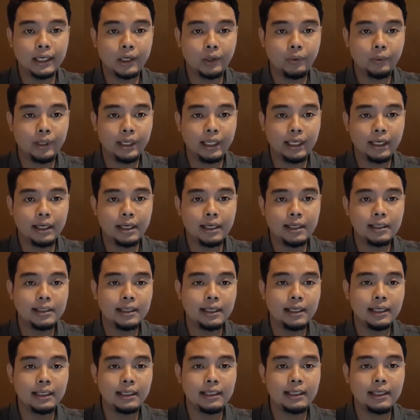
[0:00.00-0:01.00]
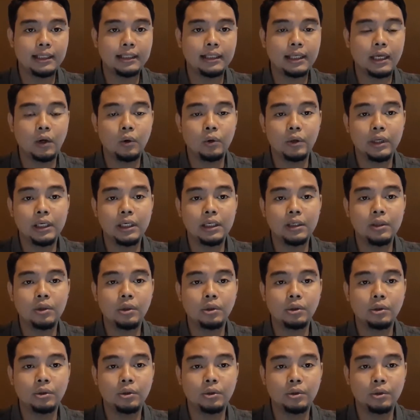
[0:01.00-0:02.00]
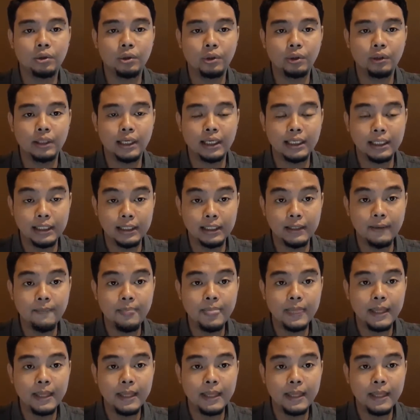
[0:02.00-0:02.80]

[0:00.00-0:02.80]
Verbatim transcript: saya Eka dari dietkalori.co.id